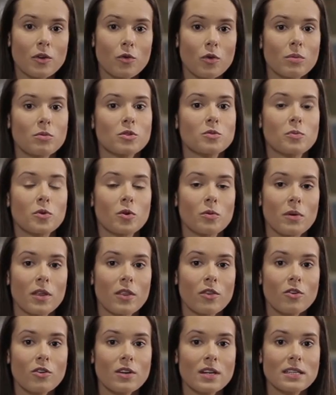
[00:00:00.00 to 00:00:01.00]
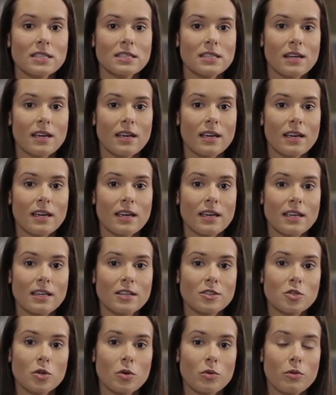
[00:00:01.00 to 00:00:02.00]
nuevos proveedores y
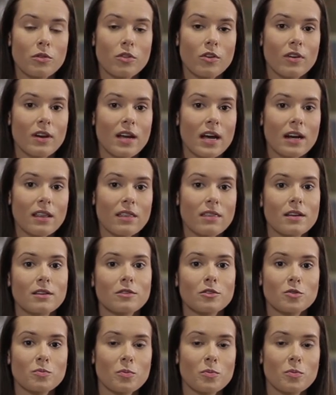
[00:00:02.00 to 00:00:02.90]
solucionar ciertos